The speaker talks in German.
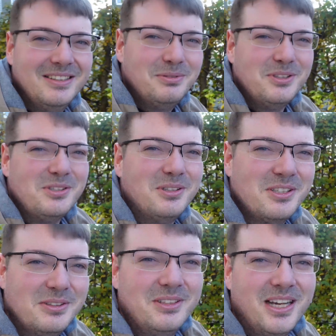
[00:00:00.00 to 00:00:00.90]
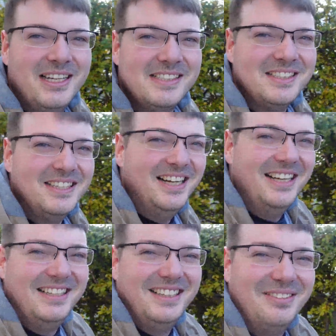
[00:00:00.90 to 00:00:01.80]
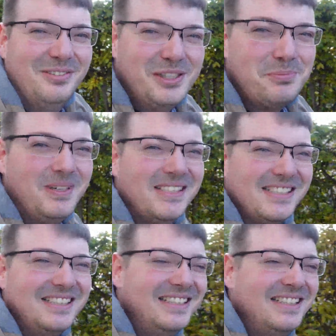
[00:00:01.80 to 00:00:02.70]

wird so oder so eine Reise. Viel Spaß.